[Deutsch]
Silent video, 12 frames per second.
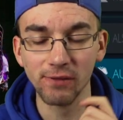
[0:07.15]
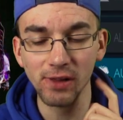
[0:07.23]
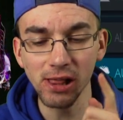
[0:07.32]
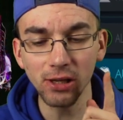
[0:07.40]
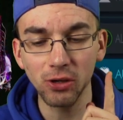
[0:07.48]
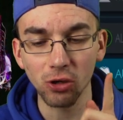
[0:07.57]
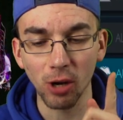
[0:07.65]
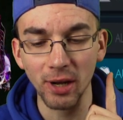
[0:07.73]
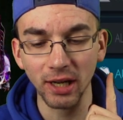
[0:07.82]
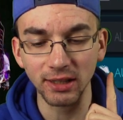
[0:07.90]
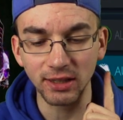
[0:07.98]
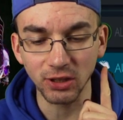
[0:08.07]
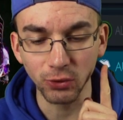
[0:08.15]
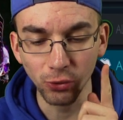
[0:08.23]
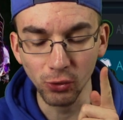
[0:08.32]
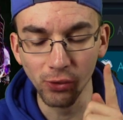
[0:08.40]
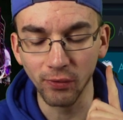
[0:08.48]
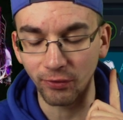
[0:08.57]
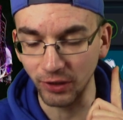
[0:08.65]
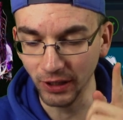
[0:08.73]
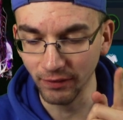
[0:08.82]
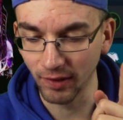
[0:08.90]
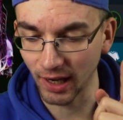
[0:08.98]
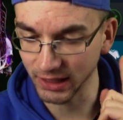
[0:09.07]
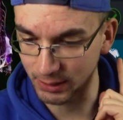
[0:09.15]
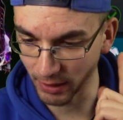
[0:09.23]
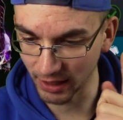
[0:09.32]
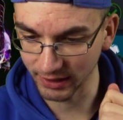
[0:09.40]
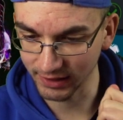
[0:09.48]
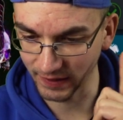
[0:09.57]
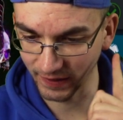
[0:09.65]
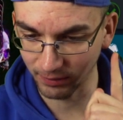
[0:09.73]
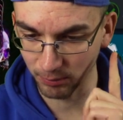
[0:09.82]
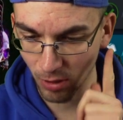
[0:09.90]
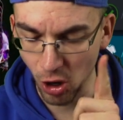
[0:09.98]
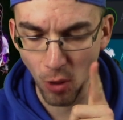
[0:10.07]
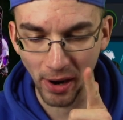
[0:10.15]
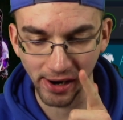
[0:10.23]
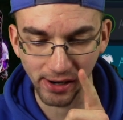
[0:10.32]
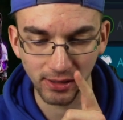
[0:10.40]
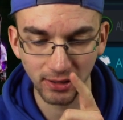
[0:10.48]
Willkommen zu FIFA 20 Mobile.